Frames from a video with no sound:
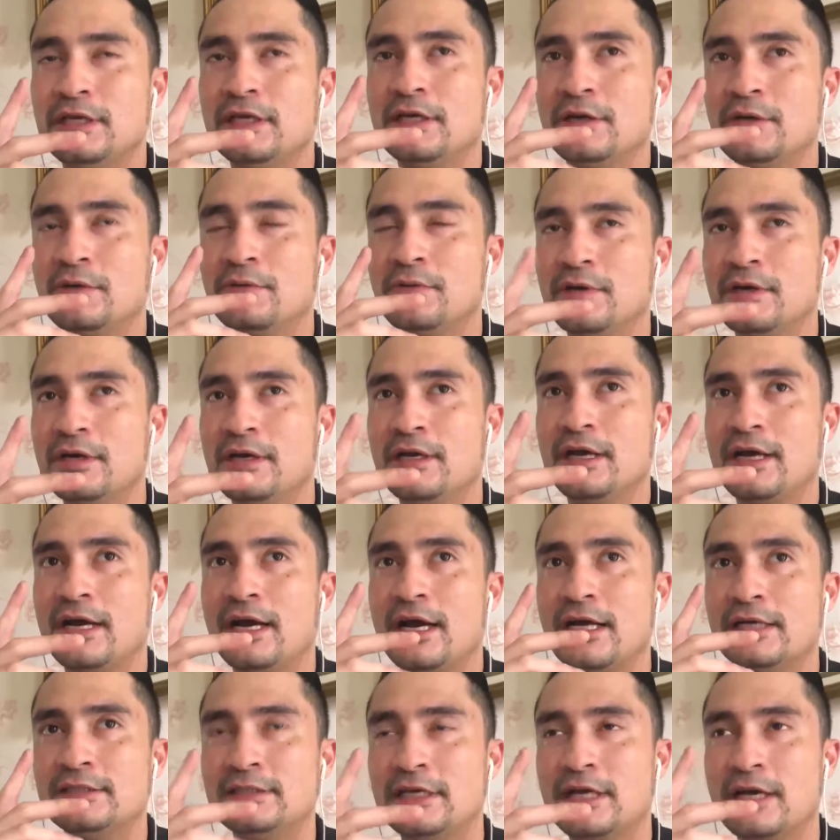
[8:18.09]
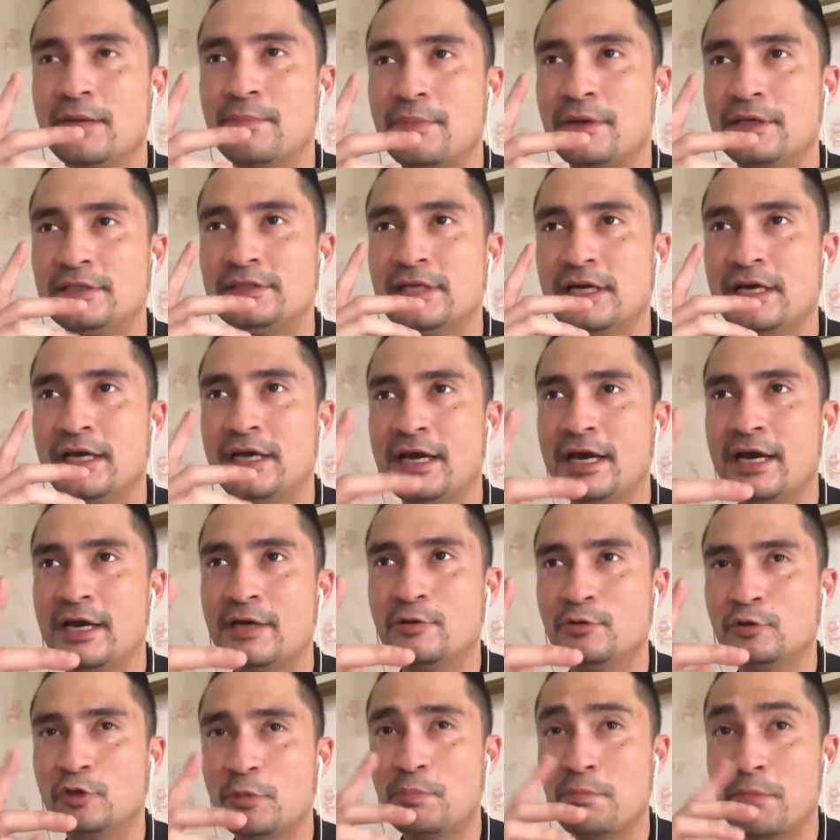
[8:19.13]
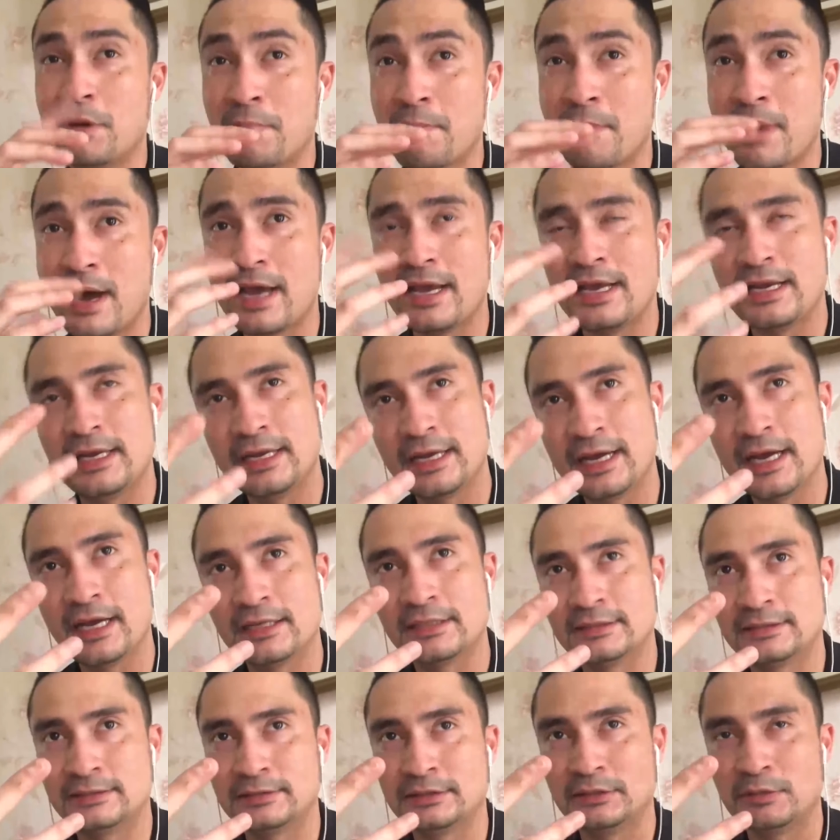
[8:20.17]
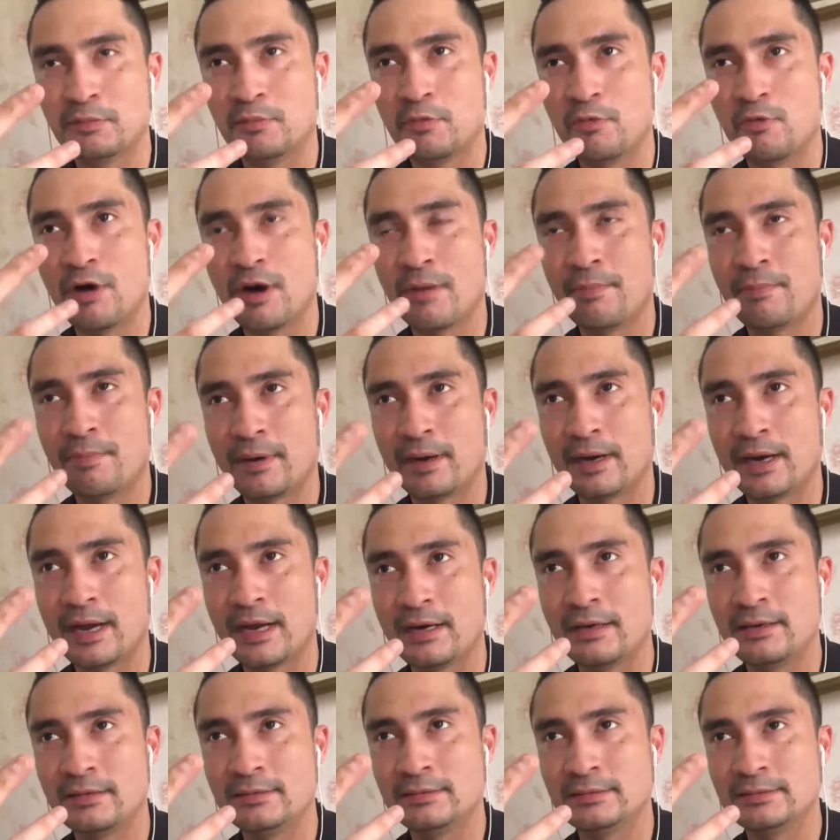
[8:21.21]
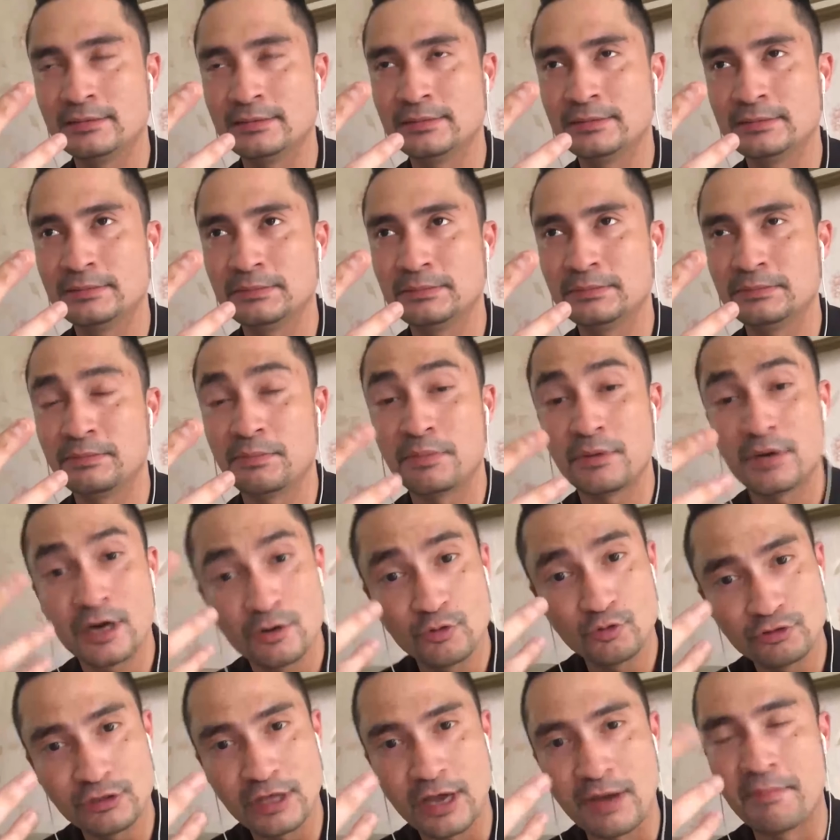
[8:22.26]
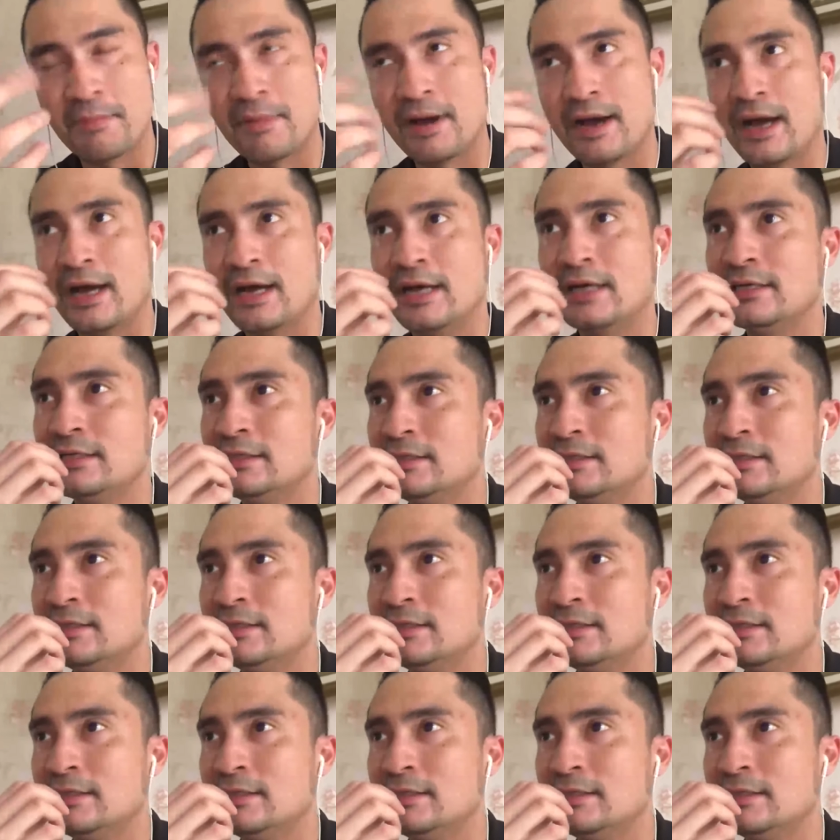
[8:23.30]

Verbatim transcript: di gue dikasih kepercayaan untuk memainkan sebuah peran peran utama